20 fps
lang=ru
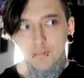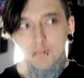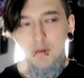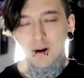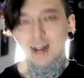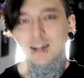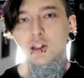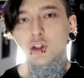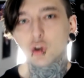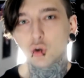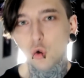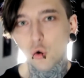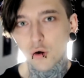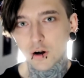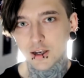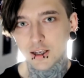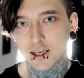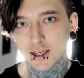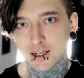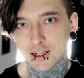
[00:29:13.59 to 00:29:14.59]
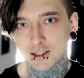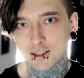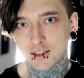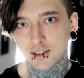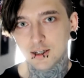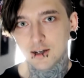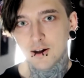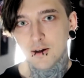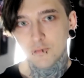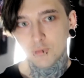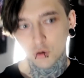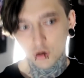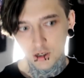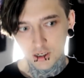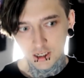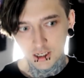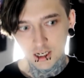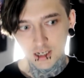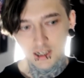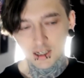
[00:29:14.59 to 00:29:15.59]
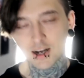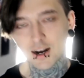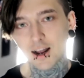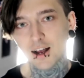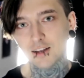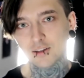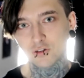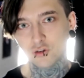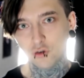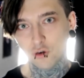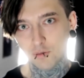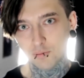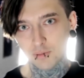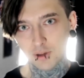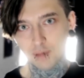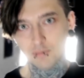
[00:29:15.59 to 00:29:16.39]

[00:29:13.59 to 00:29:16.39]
простор есть. То есть есть раз дом,